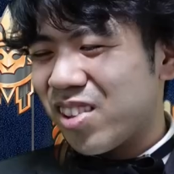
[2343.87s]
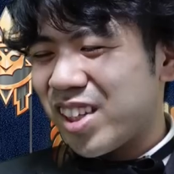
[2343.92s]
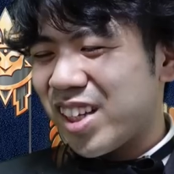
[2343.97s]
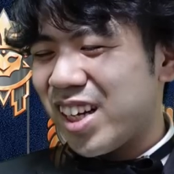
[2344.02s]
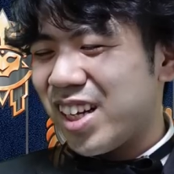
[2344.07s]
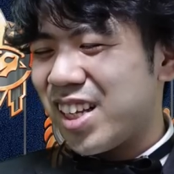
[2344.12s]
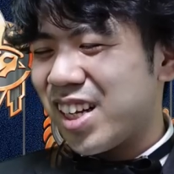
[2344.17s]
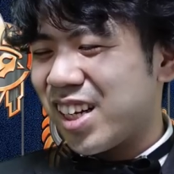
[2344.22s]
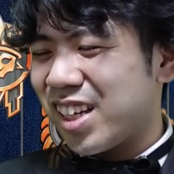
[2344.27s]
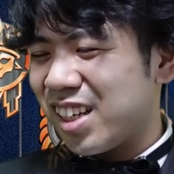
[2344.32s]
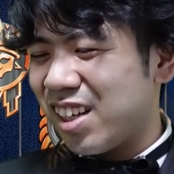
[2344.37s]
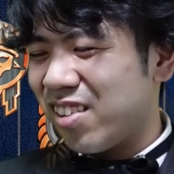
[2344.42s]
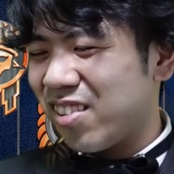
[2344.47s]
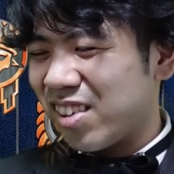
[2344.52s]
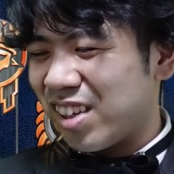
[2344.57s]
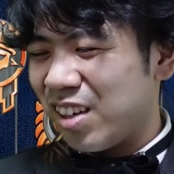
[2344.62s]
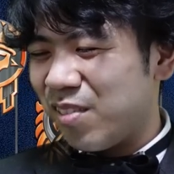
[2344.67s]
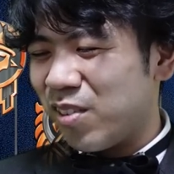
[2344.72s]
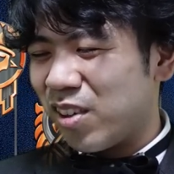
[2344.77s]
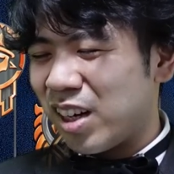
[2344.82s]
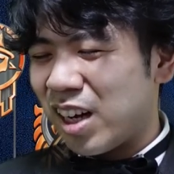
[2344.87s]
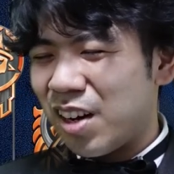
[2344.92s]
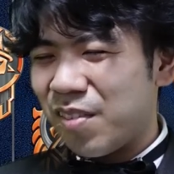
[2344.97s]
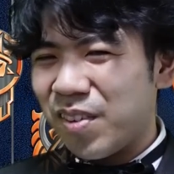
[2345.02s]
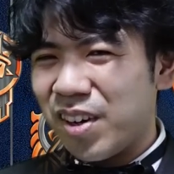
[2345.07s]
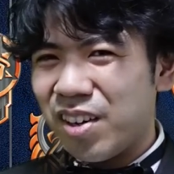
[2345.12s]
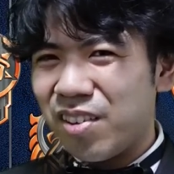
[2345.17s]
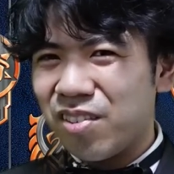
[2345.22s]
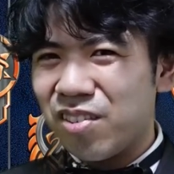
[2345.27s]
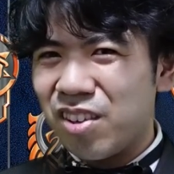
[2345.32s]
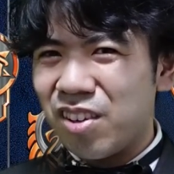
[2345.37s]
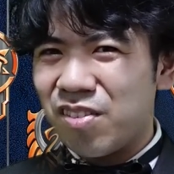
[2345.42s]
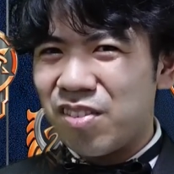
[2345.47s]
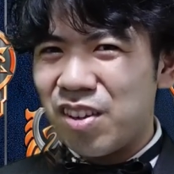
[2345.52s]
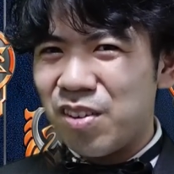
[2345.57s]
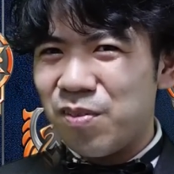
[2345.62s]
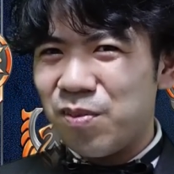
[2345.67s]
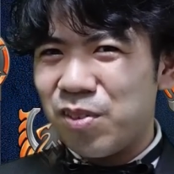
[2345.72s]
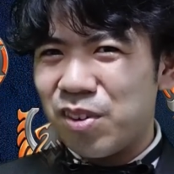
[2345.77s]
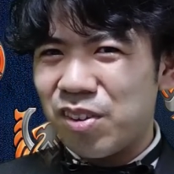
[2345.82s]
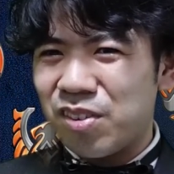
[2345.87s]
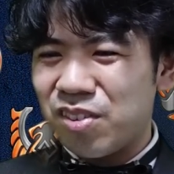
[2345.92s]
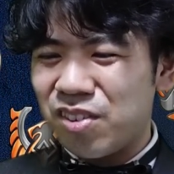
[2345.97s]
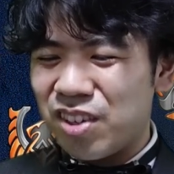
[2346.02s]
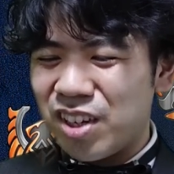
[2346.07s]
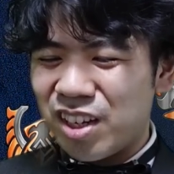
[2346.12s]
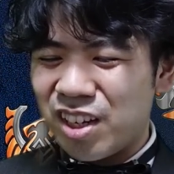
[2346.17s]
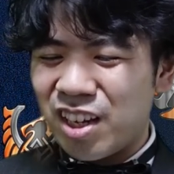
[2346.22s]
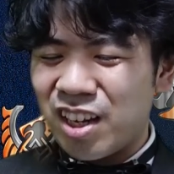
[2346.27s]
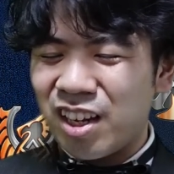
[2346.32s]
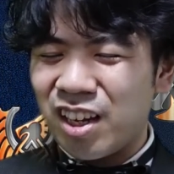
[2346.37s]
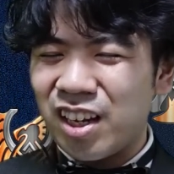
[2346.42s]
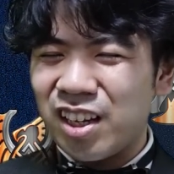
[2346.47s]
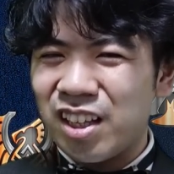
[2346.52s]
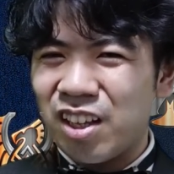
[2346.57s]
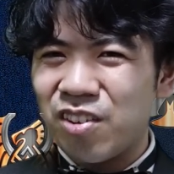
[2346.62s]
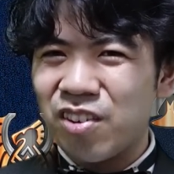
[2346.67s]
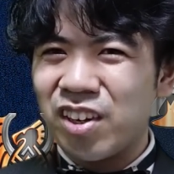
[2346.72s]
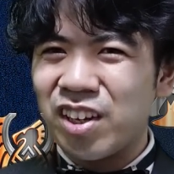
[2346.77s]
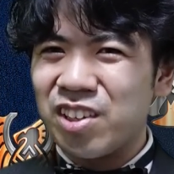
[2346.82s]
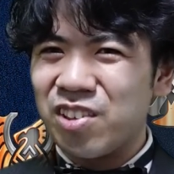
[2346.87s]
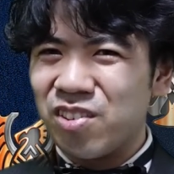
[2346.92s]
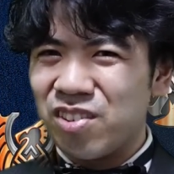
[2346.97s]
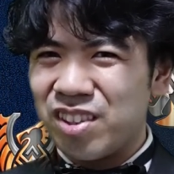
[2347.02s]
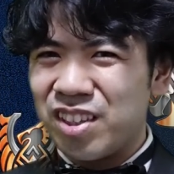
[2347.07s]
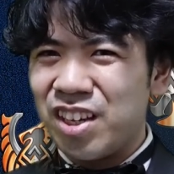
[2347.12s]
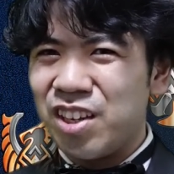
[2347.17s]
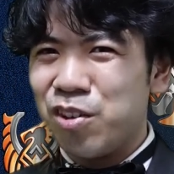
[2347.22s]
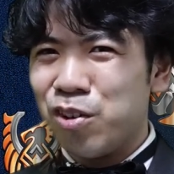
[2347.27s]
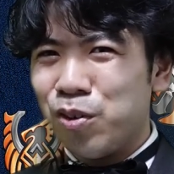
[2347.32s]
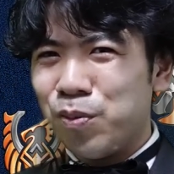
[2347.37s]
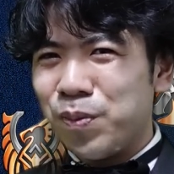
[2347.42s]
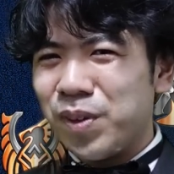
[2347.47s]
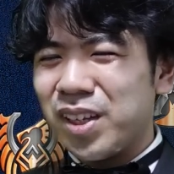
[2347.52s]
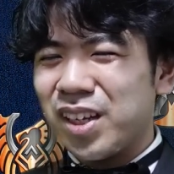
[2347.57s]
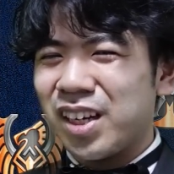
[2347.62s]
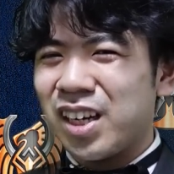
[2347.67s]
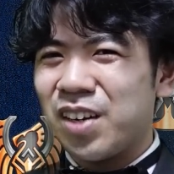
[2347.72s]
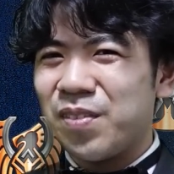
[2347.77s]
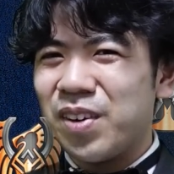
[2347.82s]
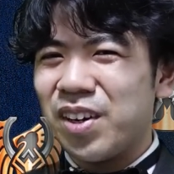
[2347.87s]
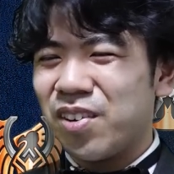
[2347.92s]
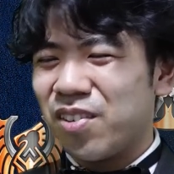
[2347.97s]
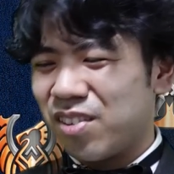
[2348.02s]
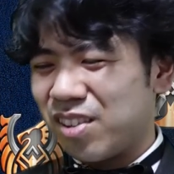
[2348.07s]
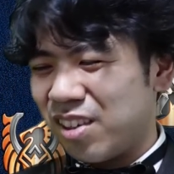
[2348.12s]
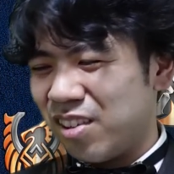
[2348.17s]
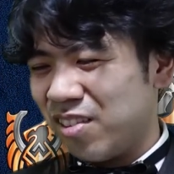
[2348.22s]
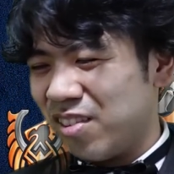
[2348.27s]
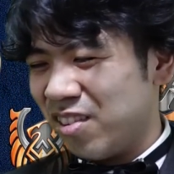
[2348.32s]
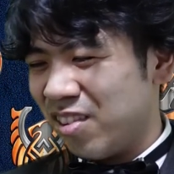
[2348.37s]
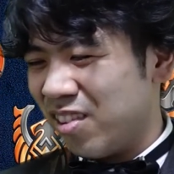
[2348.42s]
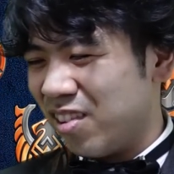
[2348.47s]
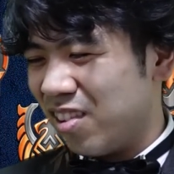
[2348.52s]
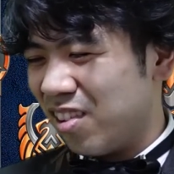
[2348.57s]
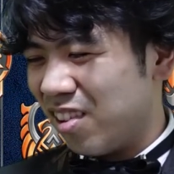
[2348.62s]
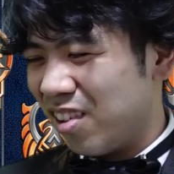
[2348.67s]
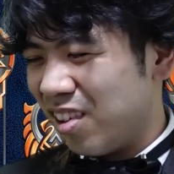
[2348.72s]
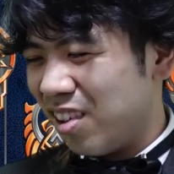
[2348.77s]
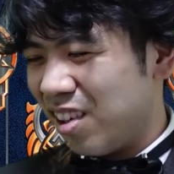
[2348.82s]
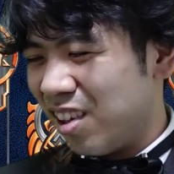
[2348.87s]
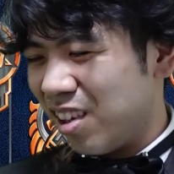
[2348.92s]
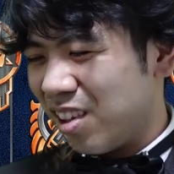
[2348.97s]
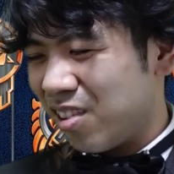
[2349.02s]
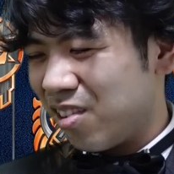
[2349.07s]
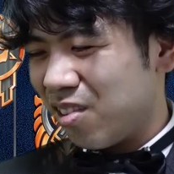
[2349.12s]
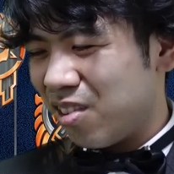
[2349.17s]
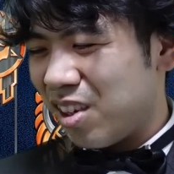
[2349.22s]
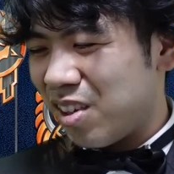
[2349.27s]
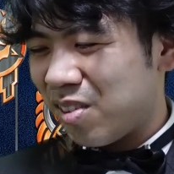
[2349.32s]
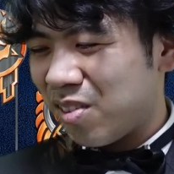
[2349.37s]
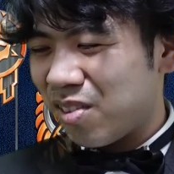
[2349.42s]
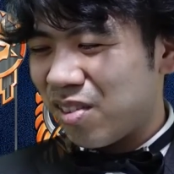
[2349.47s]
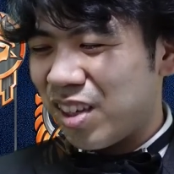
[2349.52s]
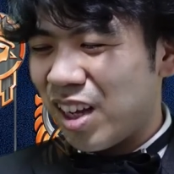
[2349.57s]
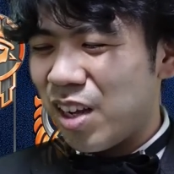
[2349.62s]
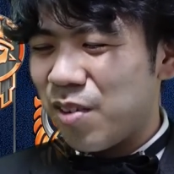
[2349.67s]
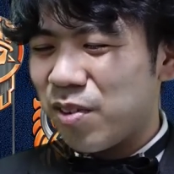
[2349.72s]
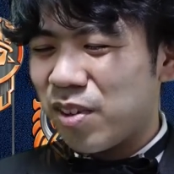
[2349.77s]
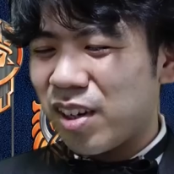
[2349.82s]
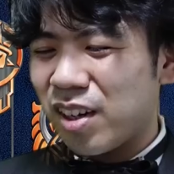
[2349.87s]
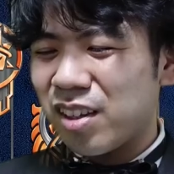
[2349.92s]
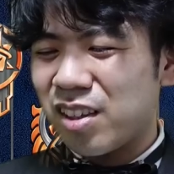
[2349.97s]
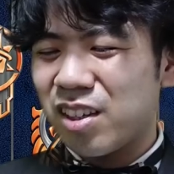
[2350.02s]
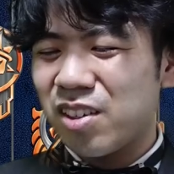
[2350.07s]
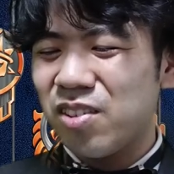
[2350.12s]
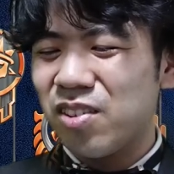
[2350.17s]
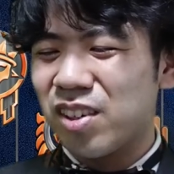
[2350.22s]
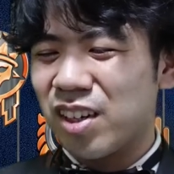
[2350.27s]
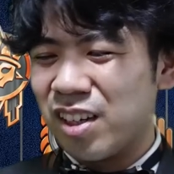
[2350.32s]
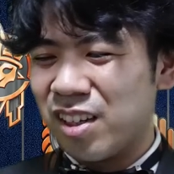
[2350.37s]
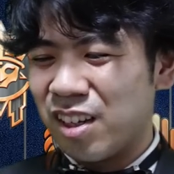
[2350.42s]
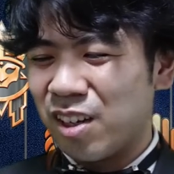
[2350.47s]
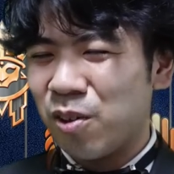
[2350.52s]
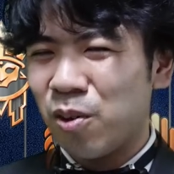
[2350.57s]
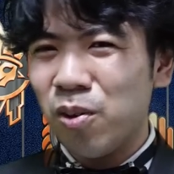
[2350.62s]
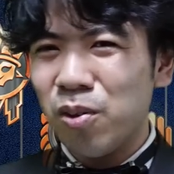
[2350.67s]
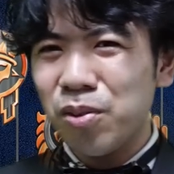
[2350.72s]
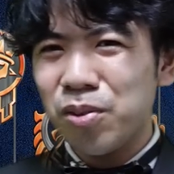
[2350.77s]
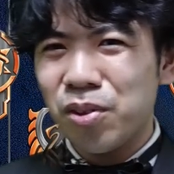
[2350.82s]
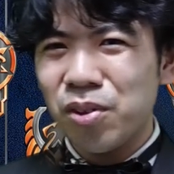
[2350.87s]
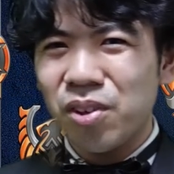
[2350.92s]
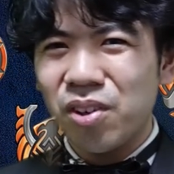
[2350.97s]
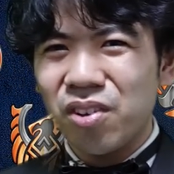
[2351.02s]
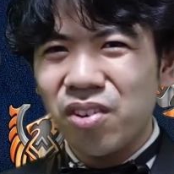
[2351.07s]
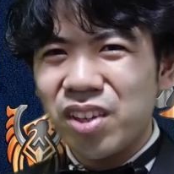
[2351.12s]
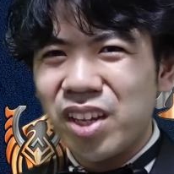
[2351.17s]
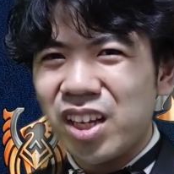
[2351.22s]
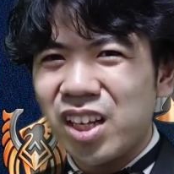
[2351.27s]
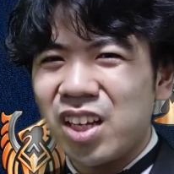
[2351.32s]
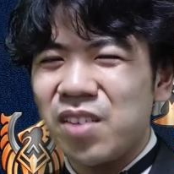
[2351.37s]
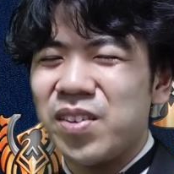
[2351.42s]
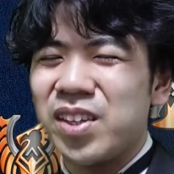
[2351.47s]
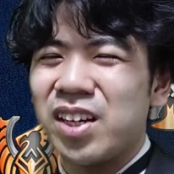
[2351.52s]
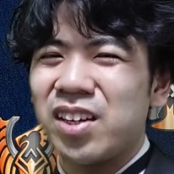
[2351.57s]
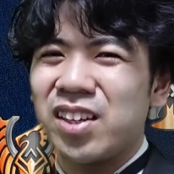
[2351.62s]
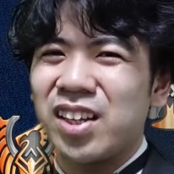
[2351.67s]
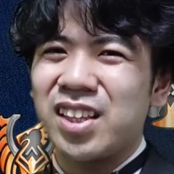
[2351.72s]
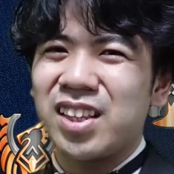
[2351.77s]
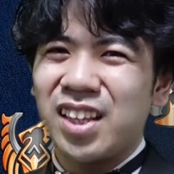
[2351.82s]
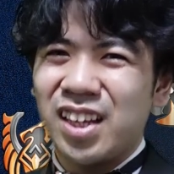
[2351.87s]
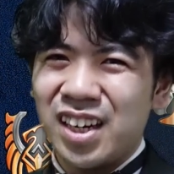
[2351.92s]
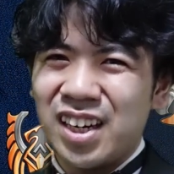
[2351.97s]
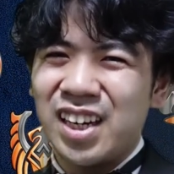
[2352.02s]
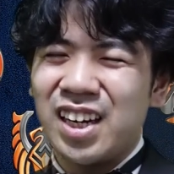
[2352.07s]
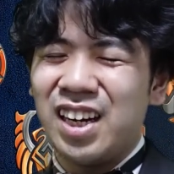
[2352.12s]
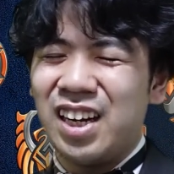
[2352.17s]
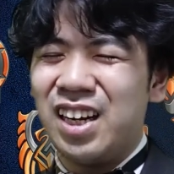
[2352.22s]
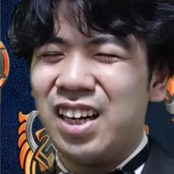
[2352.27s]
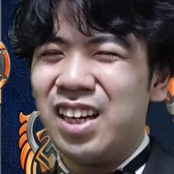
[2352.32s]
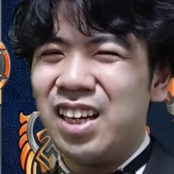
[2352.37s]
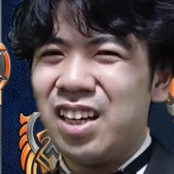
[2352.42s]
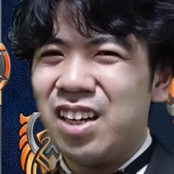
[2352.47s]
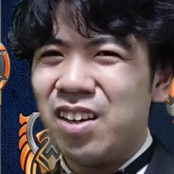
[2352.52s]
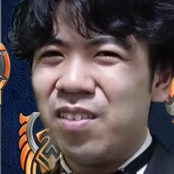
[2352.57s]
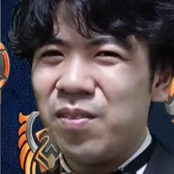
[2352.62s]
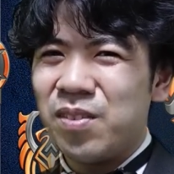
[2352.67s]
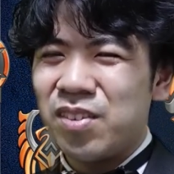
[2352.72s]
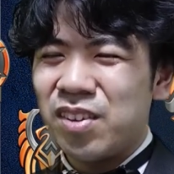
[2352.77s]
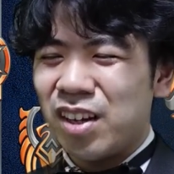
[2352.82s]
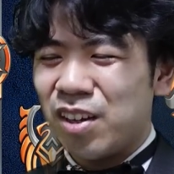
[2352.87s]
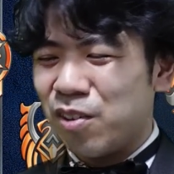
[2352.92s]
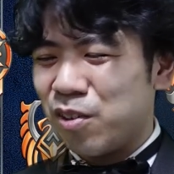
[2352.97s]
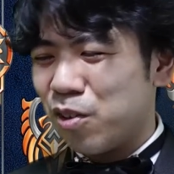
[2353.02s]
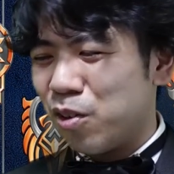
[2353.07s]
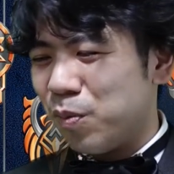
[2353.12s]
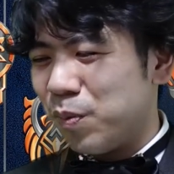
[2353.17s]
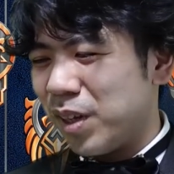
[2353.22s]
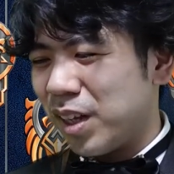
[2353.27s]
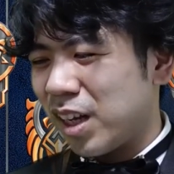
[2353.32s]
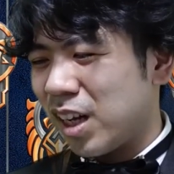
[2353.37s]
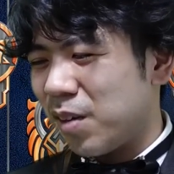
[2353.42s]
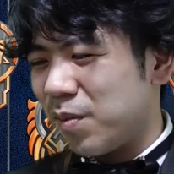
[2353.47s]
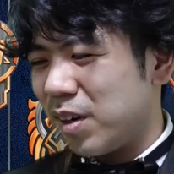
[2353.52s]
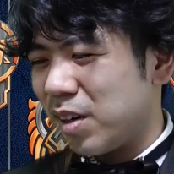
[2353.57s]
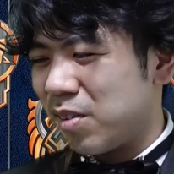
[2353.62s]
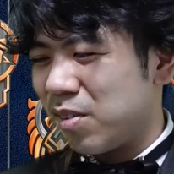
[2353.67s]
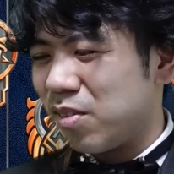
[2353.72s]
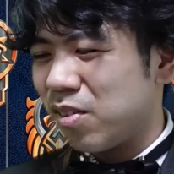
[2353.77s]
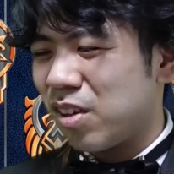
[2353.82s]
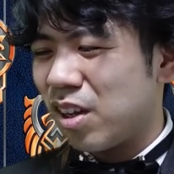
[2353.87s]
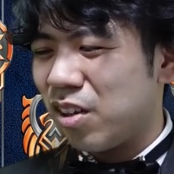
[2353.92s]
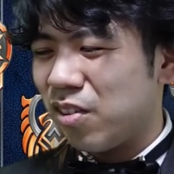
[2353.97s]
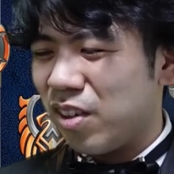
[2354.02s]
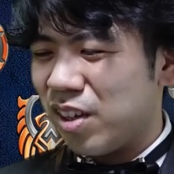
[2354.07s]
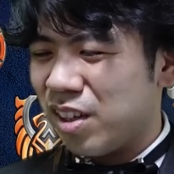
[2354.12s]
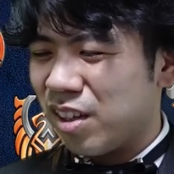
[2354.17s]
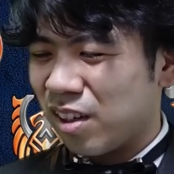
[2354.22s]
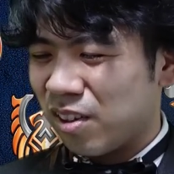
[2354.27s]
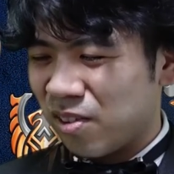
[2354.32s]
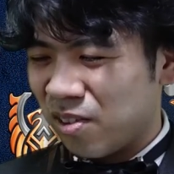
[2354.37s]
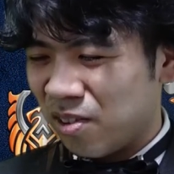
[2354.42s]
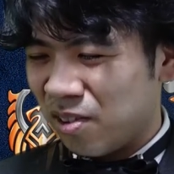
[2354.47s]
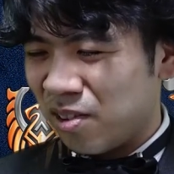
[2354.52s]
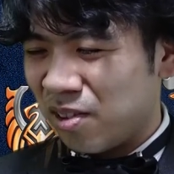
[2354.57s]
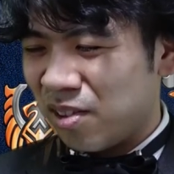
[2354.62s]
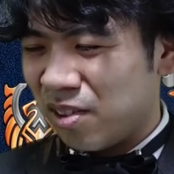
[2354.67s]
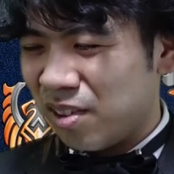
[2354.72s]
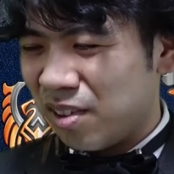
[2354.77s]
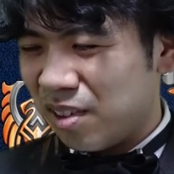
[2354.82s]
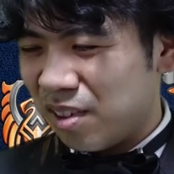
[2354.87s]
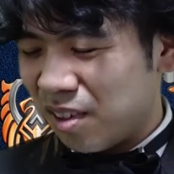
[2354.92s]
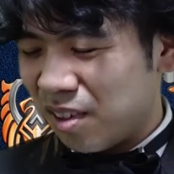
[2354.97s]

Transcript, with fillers: きたいデッキなのかもう構えるのに全振りするデッキなのかによって4マナ構えるっていうのもそのリスクだいぶ変わってくるからね。コントロールデッキみたいなのだったら別に4マナ構え続けるのはいいんだけど、